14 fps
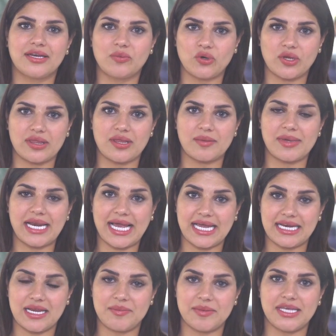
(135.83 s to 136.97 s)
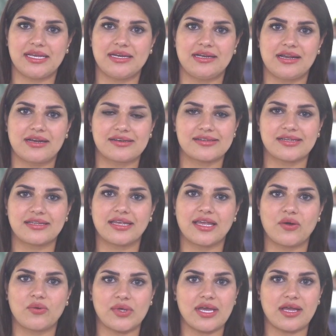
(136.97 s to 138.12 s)
المنظمة العالمية للأرصاد
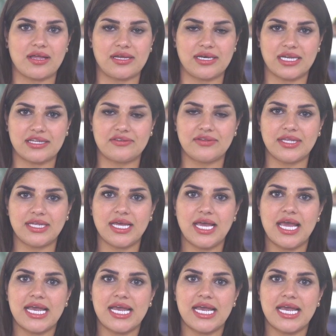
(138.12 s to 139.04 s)
الجوية قالت فيه